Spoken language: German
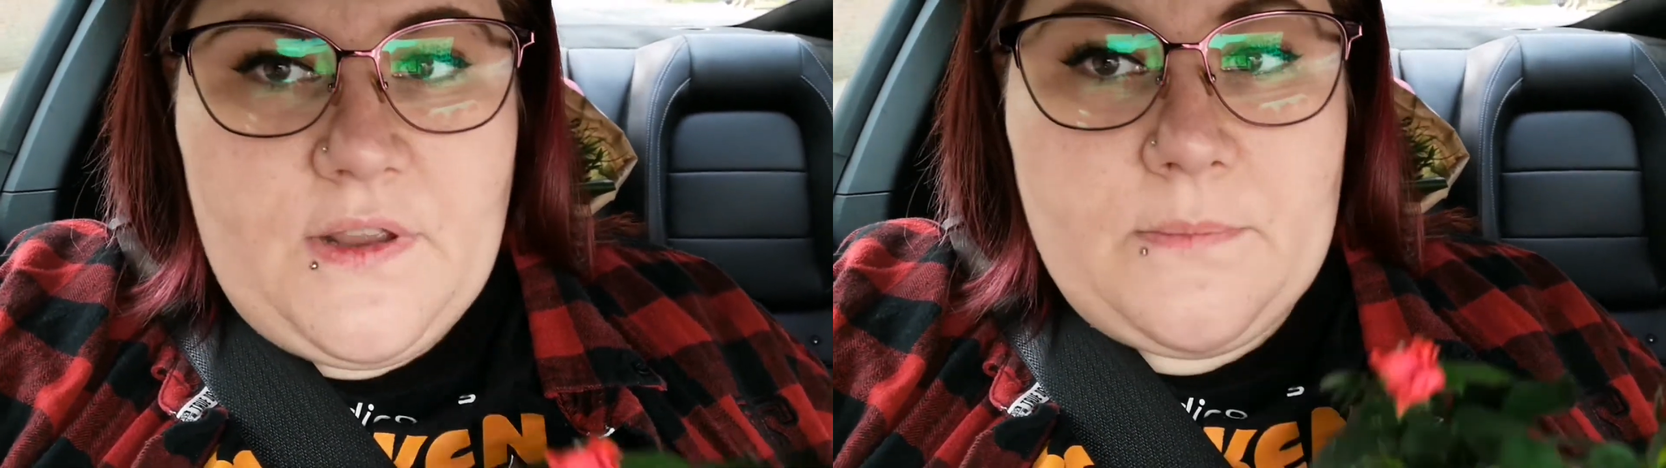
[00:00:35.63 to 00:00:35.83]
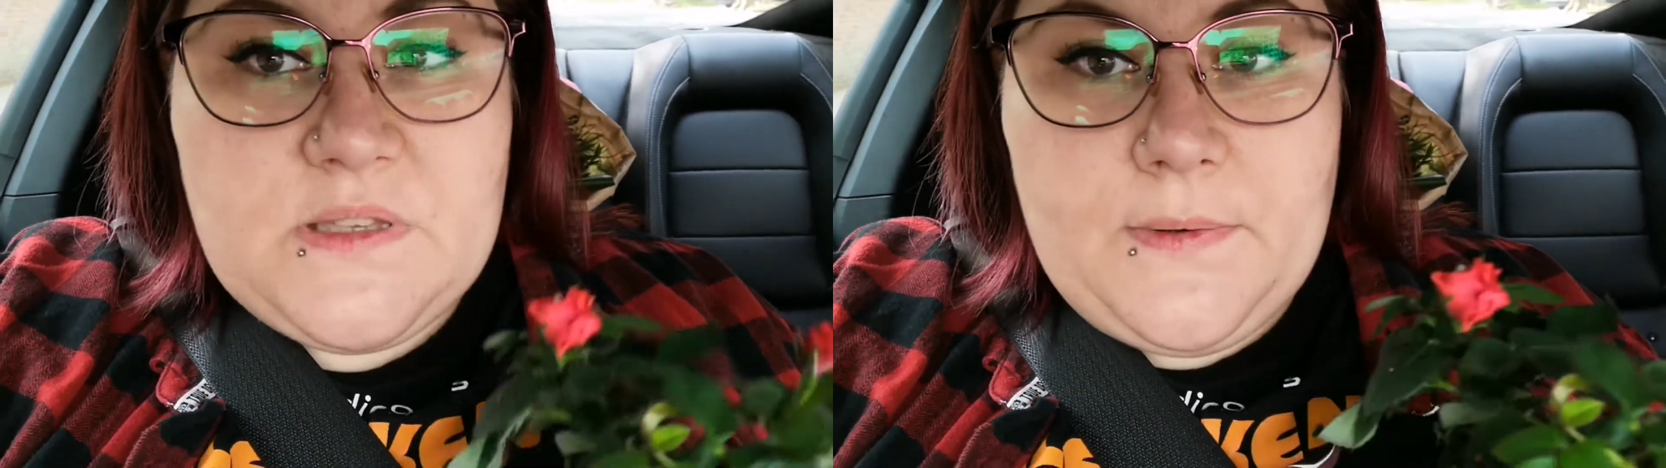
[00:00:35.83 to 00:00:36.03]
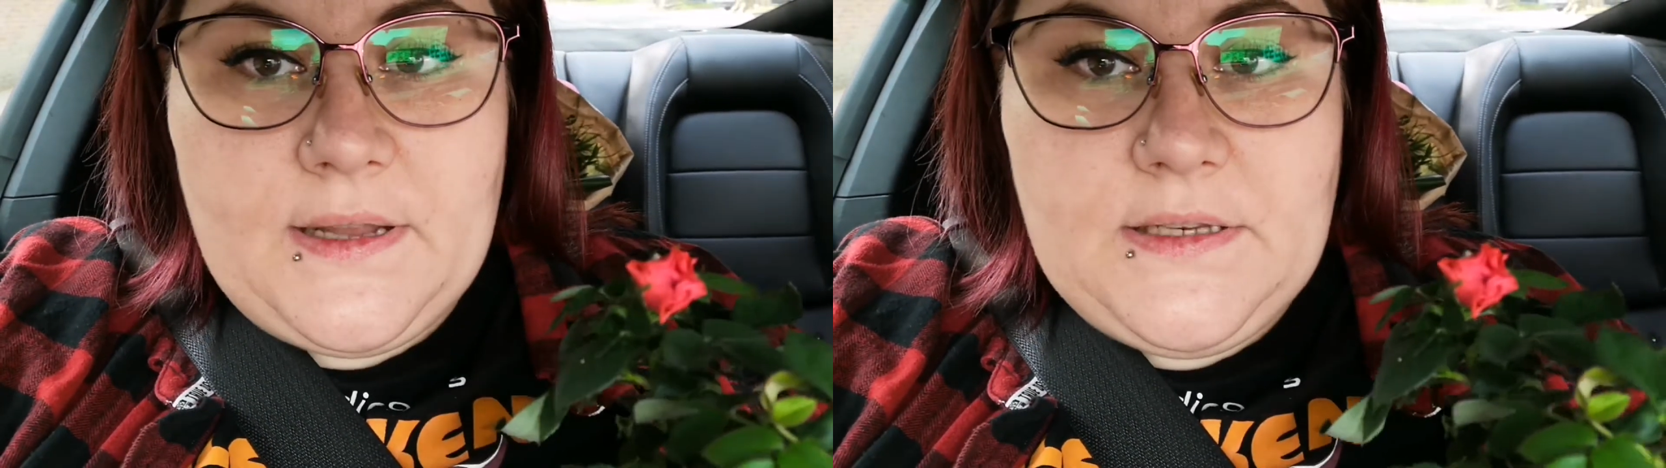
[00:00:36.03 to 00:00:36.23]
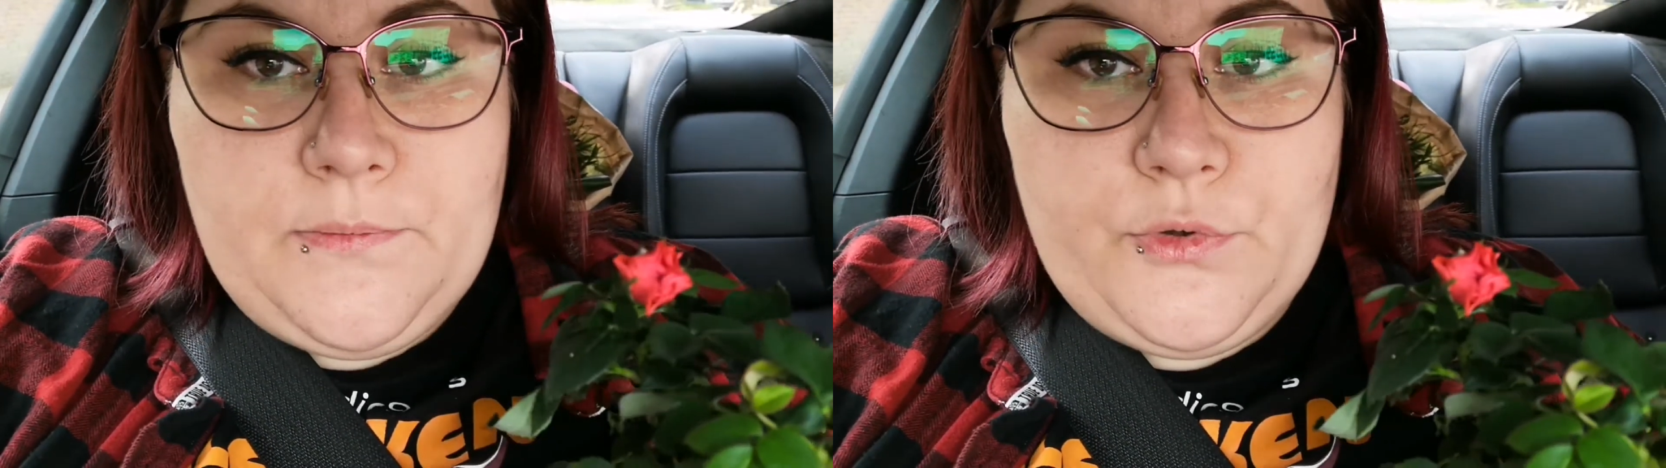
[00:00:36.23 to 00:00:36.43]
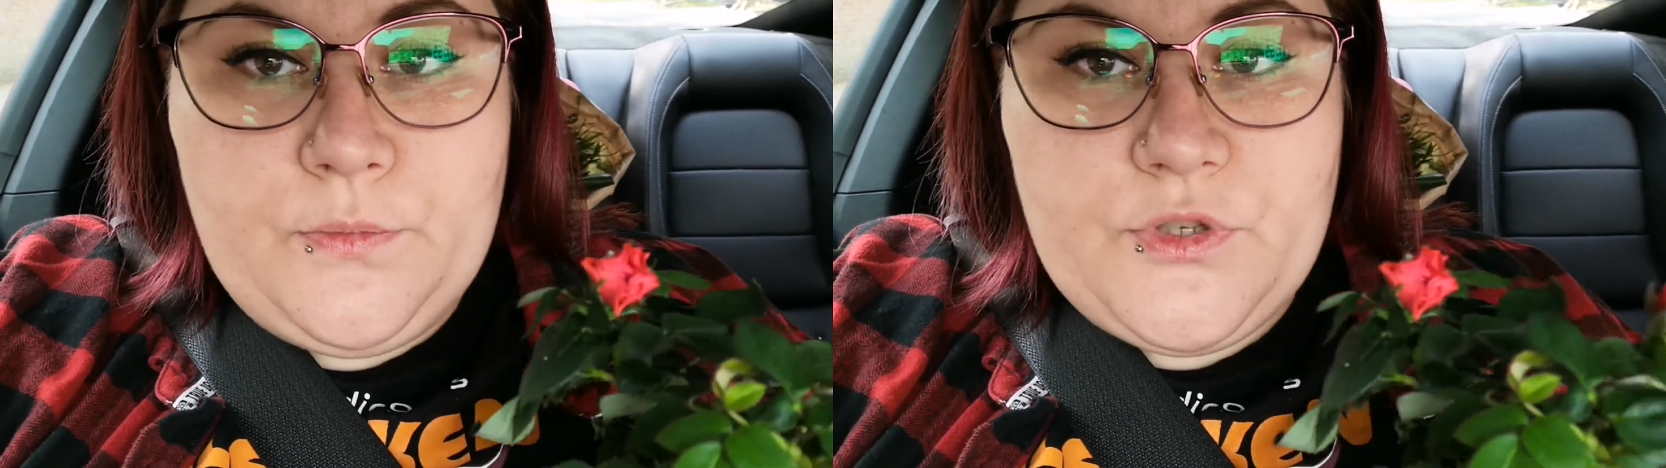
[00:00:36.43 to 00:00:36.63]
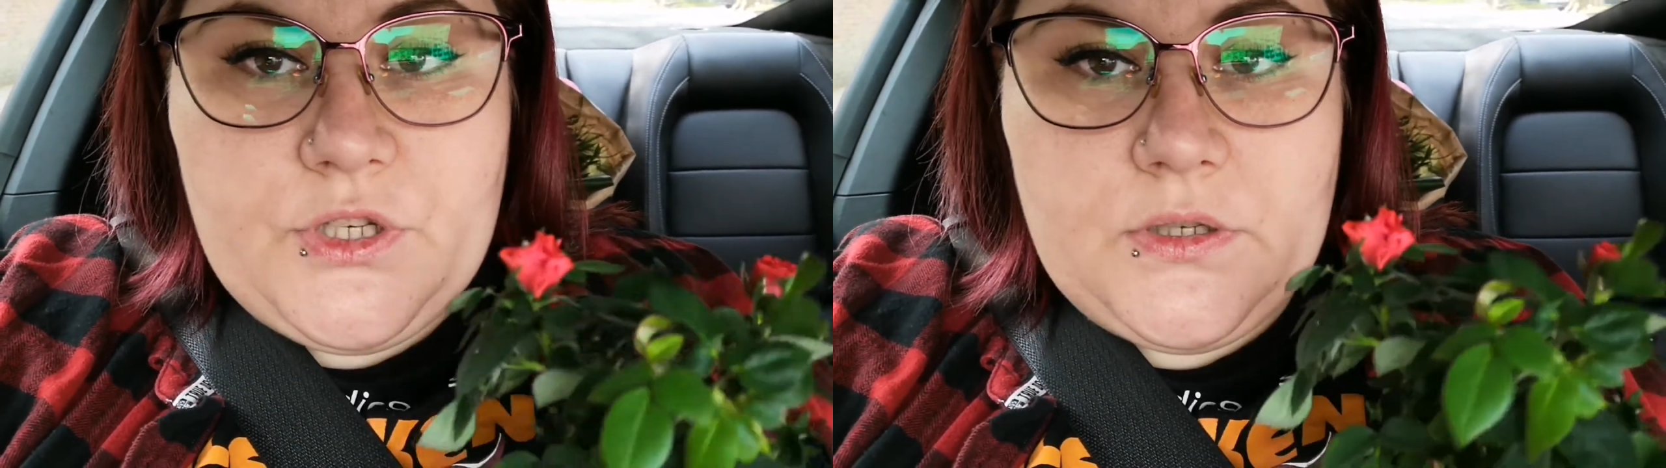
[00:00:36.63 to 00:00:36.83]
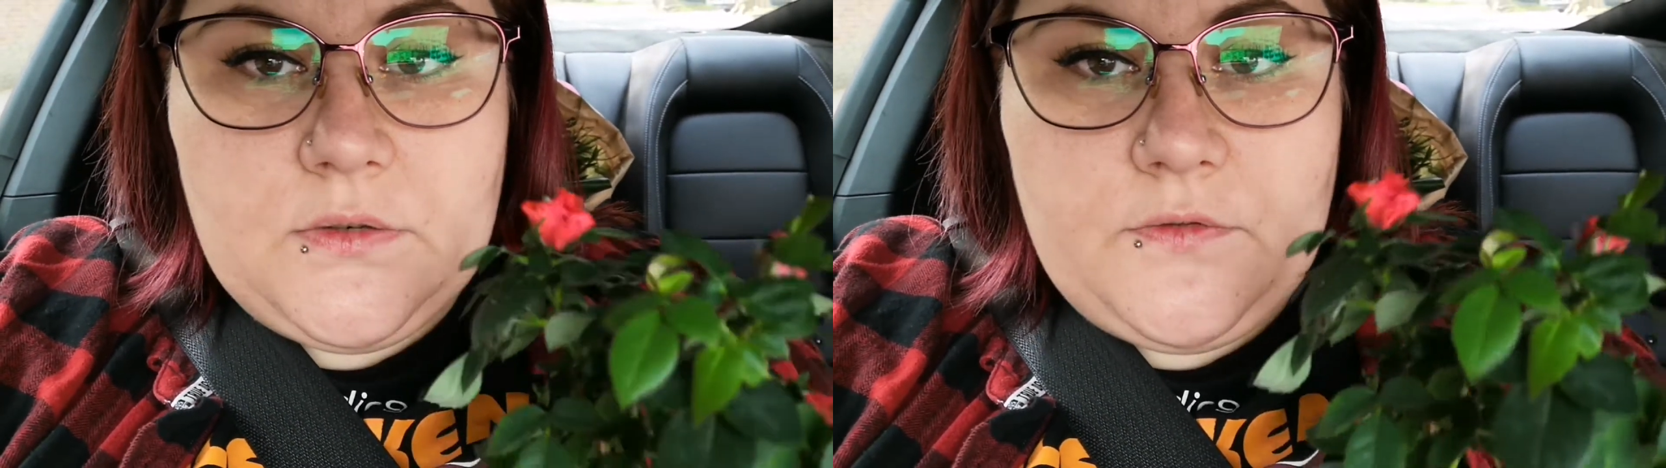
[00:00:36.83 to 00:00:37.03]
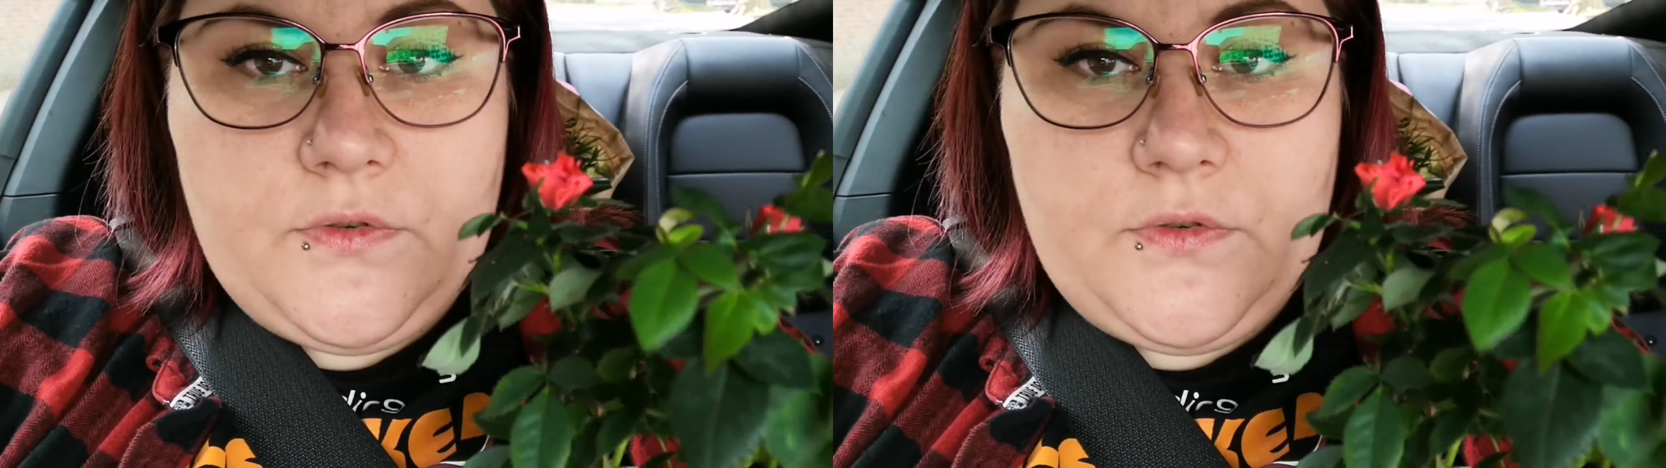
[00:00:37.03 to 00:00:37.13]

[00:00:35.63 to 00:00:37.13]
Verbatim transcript: Wir haben zwar die Blümchen